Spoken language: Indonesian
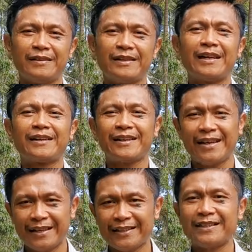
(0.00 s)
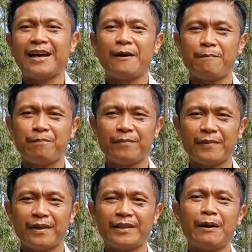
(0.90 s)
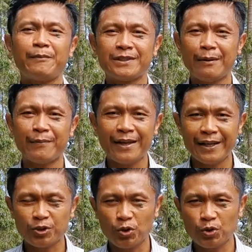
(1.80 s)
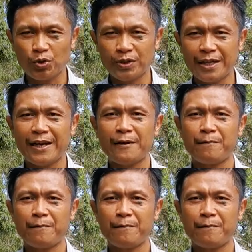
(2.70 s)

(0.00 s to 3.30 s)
dan realita. Kita bisa melihat contohnya